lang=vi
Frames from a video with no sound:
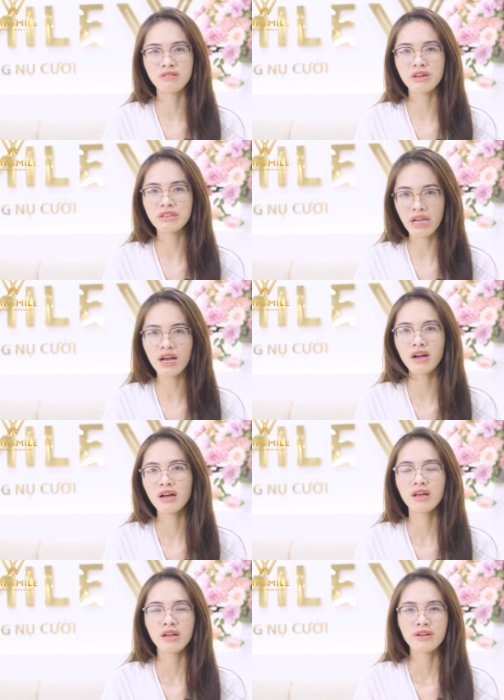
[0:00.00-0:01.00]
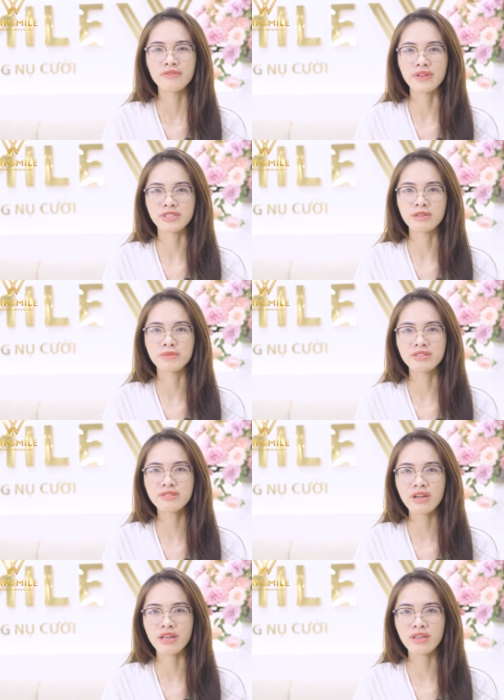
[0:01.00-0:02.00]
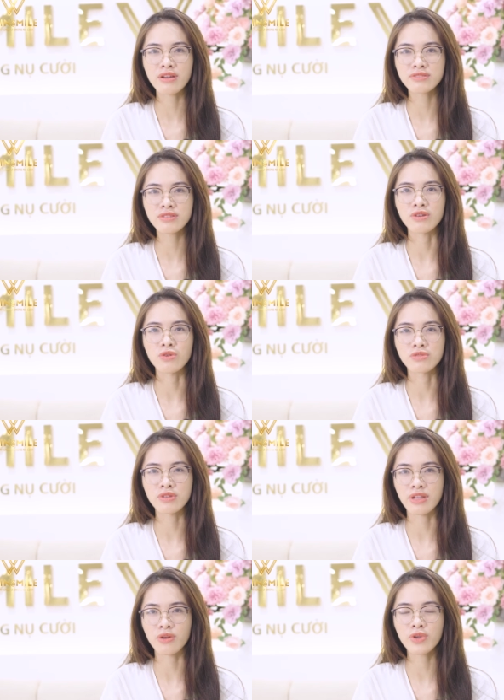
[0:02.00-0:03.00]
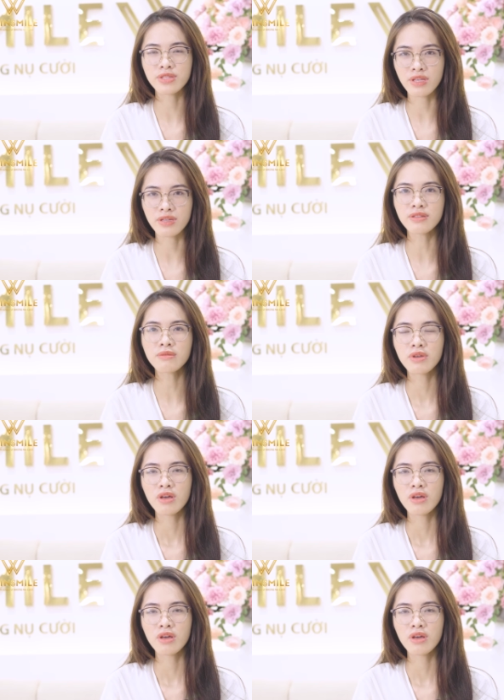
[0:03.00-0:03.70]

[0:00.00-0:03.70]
cân nhắc và tìm đến những cái cơ sở thật là uy tín.